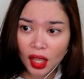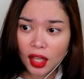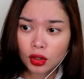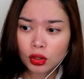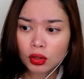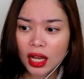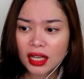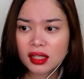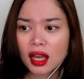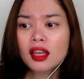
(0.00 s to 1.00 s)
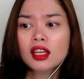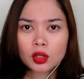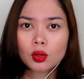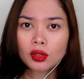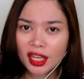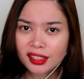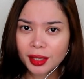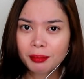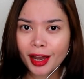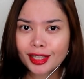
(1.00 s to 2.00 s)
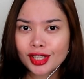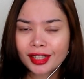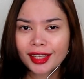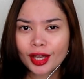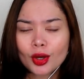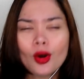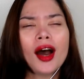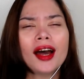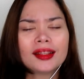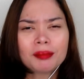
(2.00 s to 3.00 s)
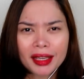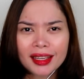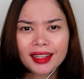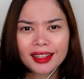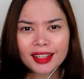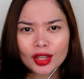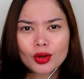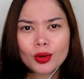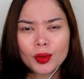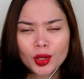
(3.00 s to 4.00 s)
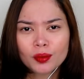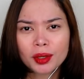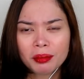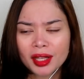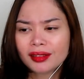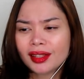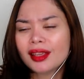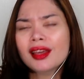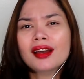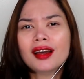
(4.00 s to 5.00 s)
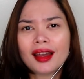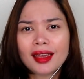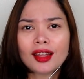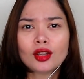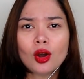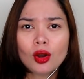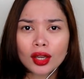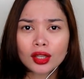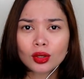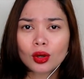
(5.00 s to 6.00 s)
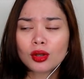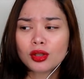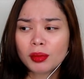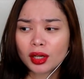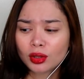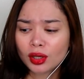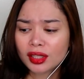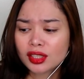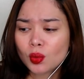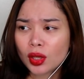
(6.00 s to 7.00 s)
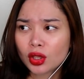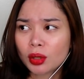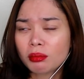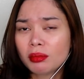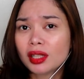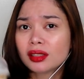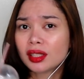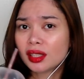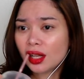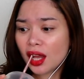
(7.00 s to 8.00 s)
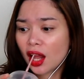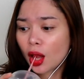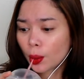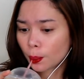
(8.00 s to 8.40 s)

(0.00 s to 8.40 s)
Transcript: Andun yung lasa. Kung nasa budget kayo at mahilig kayong uminom ng milk tea, ayan, okay to yung McDonald's winter milk tea nila.